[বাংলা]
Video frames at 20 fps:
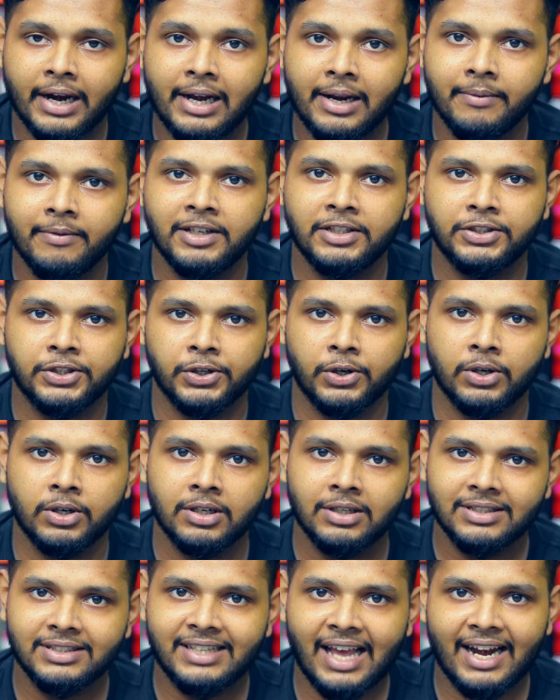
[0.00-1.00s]
টেলিভিশন
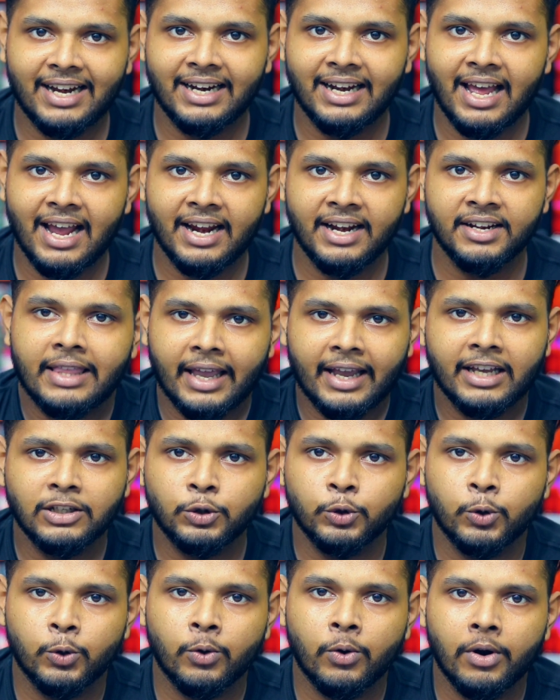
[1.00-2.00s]
স্যাটেলাইট থেকে
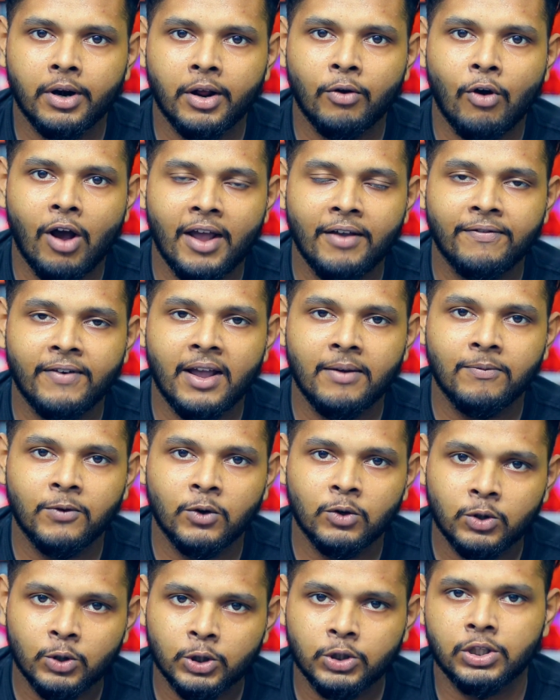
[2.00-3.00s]
শুরু করে ওয়াইফাই
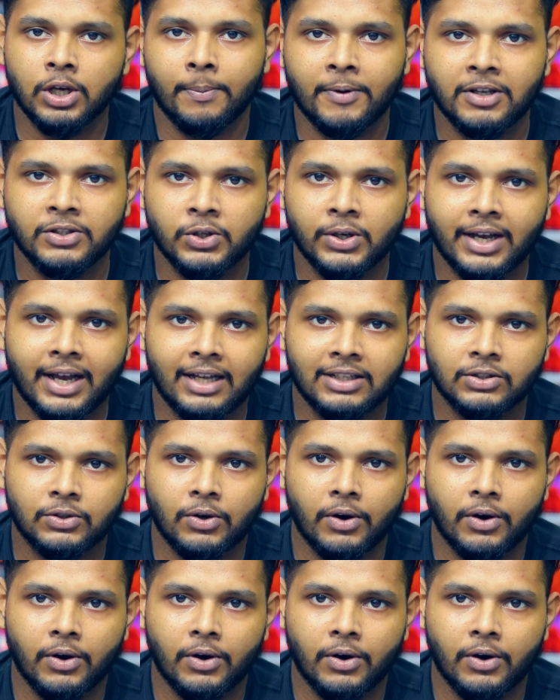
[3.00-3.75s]
ব্লুটুথ সব কিছুই কাজ